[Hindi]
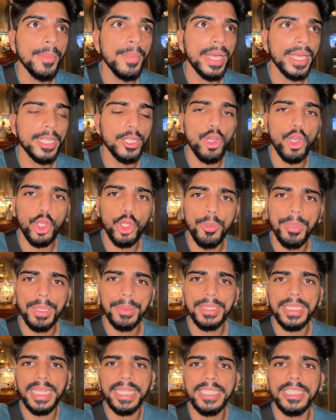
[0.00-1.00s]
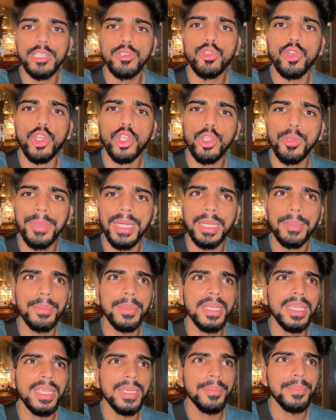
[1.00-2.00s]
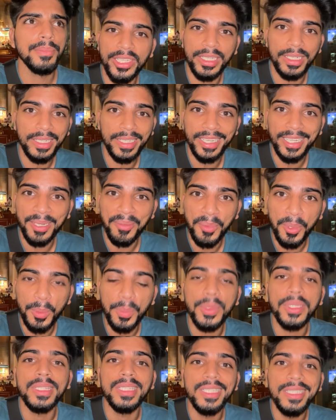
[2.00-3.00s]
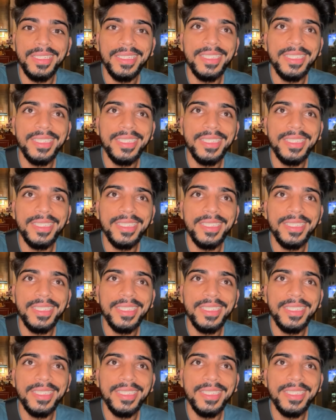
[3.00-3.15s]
बाकी डॉक्यूमेंट बता देता हूँ डॉक्यूमेंट में रिटर्न टिकट मेरे थी